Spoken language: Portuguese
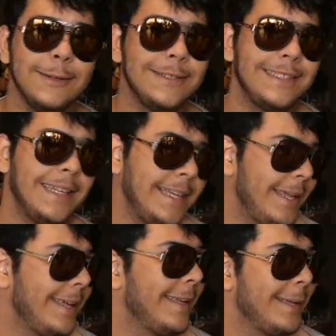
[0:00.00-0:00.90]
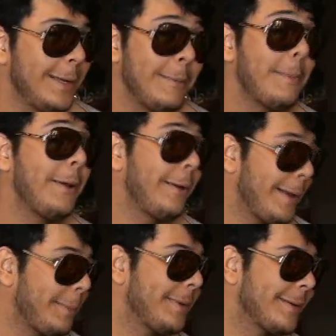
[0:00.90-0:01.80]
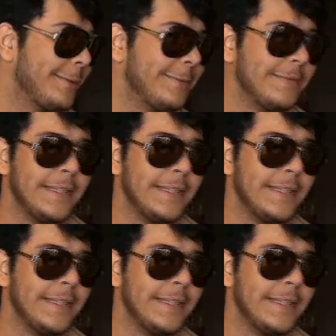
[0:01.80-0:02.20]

Hoje ele é meu melhor amigo.